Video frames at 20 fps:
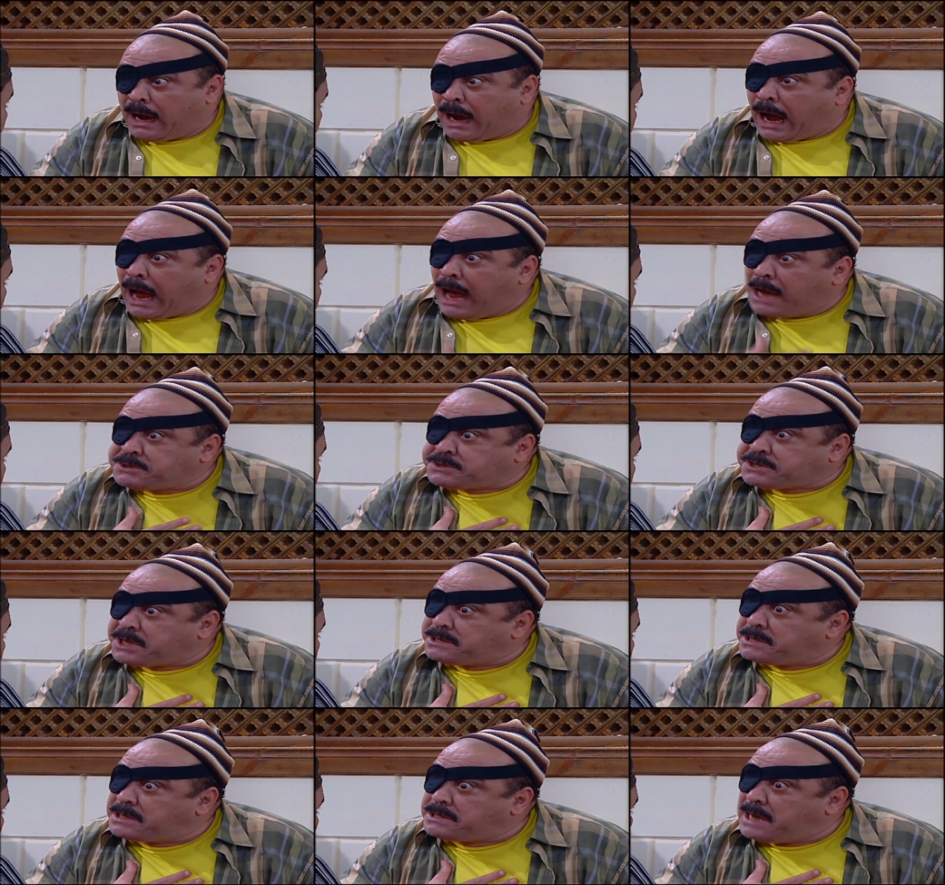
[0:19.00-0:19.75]
اه
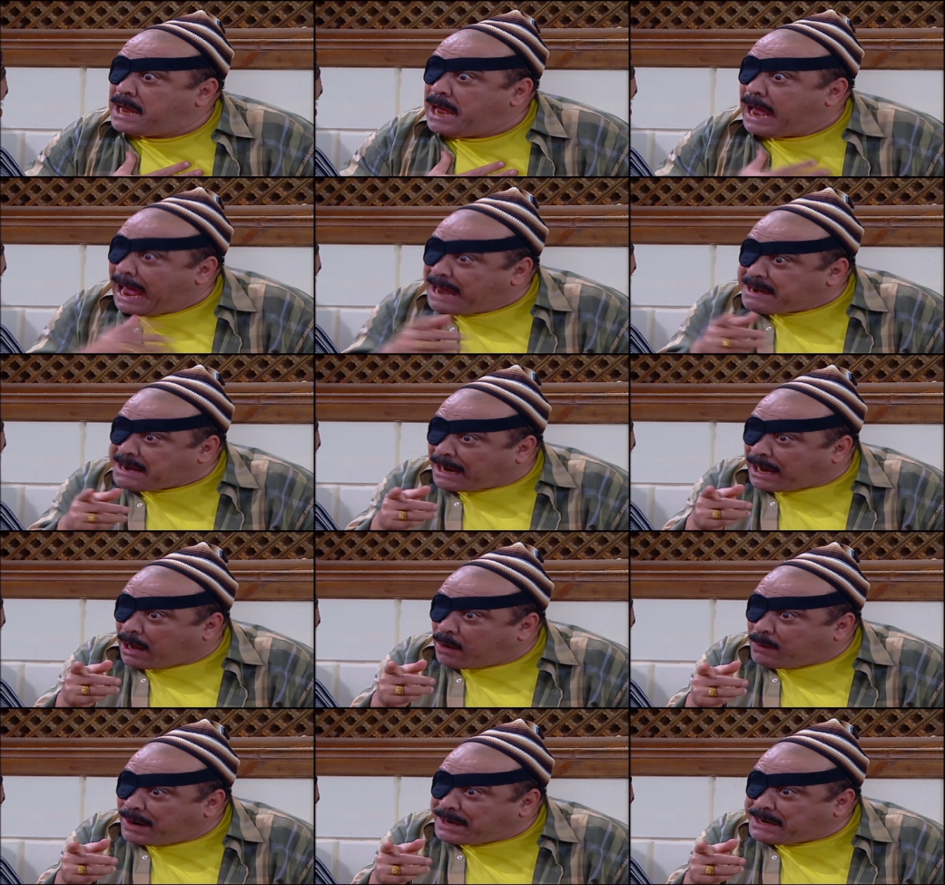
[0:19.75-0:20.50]
عاشا لله
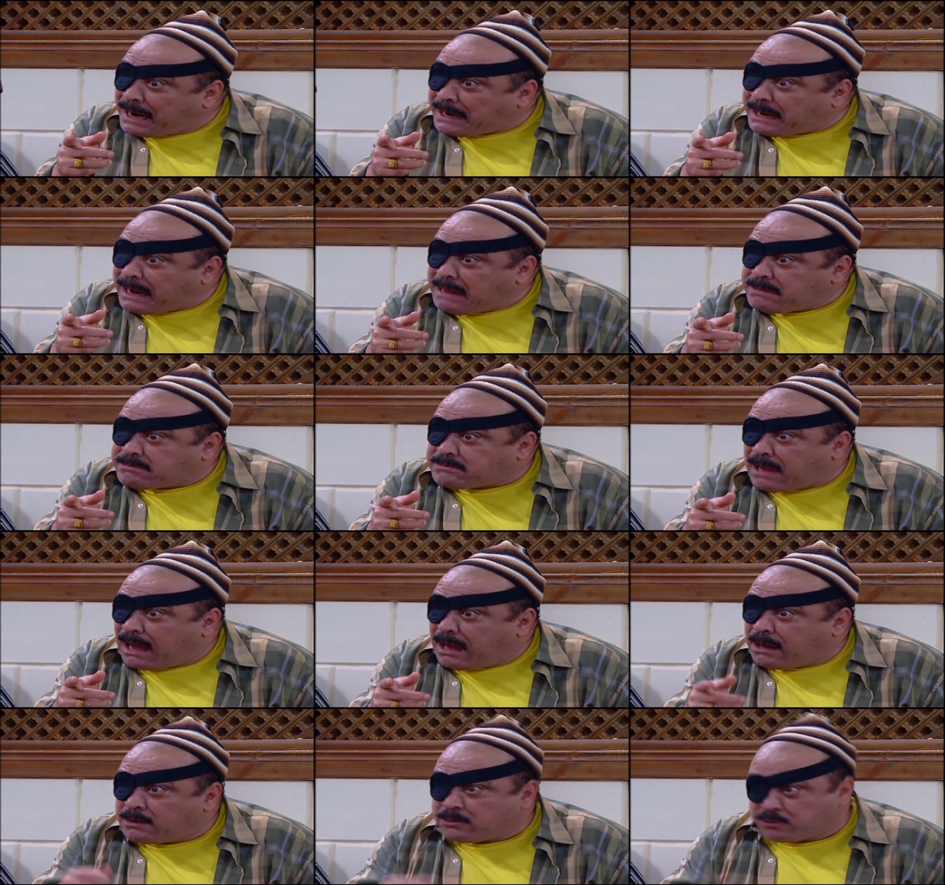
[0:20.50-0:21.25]
انا خونك
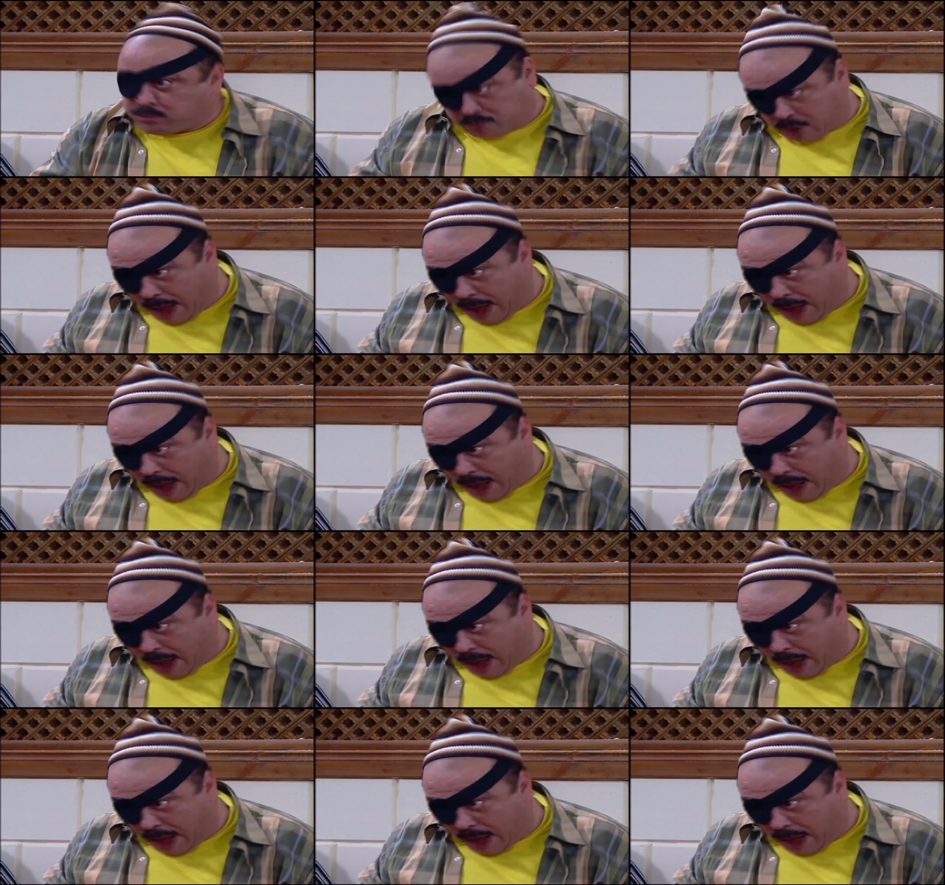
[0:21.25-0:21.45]
انت